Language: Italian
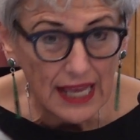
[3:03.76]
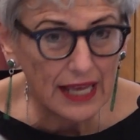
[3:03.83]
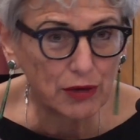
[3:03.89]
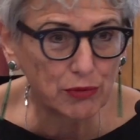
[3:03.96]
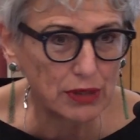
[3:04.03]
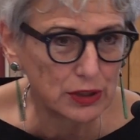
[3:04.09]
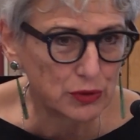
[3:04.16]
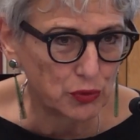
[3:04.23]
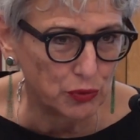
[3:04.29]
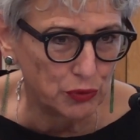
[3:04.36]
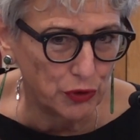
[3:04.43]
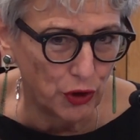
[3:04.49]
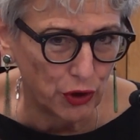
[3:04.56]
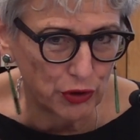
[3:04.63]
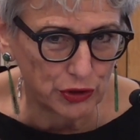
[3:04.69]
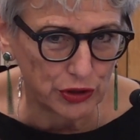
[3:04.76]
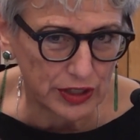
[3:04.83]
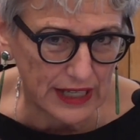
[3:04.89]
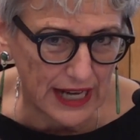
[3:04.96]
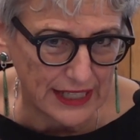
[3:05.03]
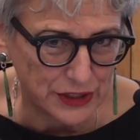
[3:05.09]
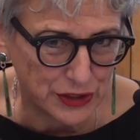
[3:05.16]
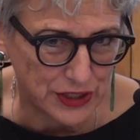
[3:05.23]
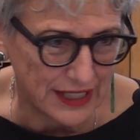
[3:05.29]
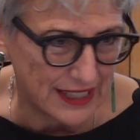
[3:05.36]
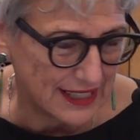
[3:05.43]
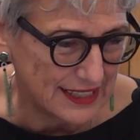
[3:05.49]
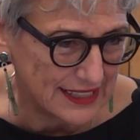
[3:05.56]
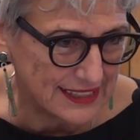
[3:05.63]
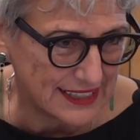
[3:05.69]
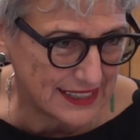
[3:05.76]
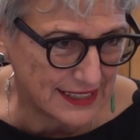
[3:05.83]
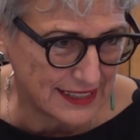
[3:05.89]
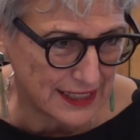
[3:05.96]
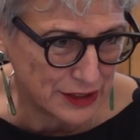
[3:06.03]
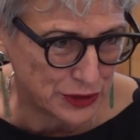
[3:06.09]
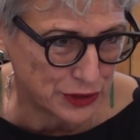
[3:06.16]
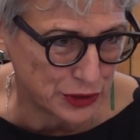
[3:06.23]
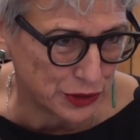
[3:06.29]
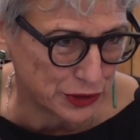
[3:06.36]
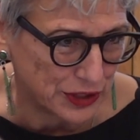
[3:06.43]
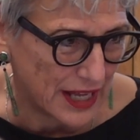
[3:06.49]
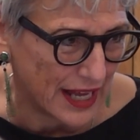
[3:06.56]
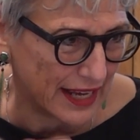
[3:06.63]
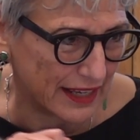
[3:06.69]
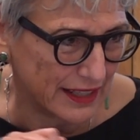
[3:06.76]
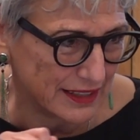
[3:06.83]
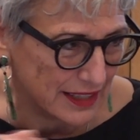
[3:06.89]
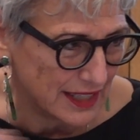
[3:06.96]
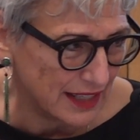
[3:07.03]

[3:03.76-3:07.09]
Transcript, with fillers: e qualcuno corregge l'intestazione